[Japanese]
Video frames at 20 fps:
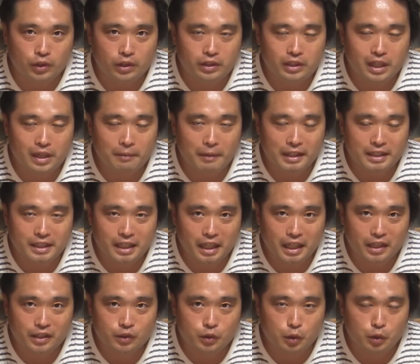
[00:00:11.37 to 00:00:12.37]
に行ってきまし
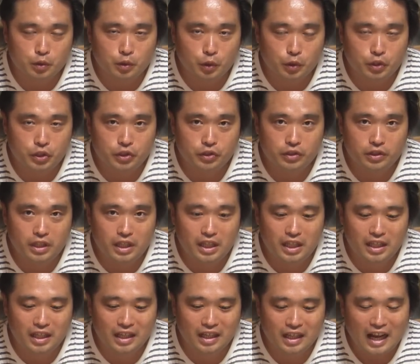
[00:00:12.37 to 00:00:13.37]
て、その途中
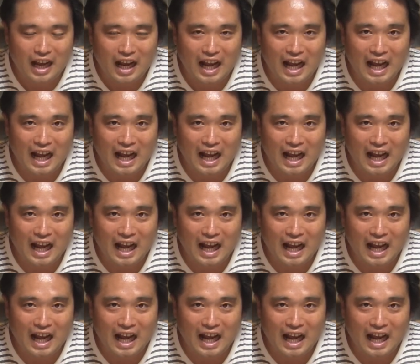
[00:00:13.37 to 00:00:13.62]
に、